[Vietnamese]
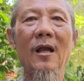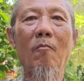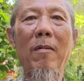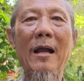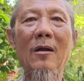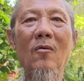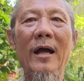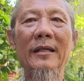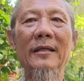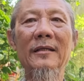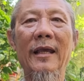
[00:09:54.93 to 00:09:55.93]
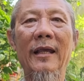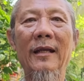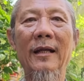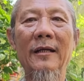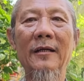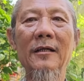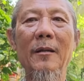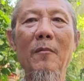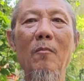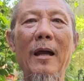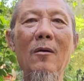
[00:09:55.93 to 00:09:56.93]
Ông bắn qua như vậy là nửa
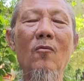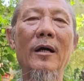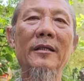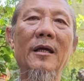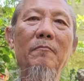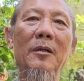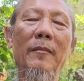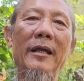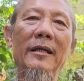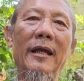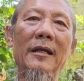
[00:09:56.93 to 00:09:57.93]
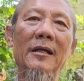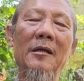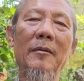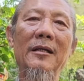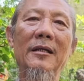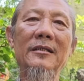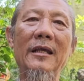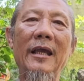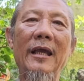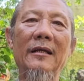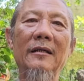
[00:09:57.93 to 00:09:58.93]
đêm nó bắn qua chết mười mấy ngàn người bên
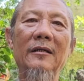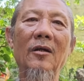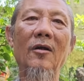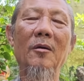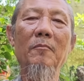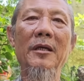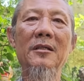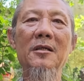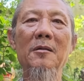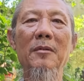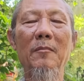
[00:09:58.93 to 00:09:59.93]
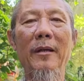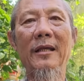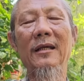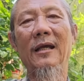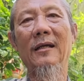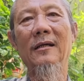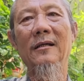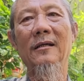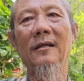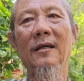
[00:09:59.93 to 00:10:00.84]
XCM, rồi đã bị thương mười mấy ngàn người.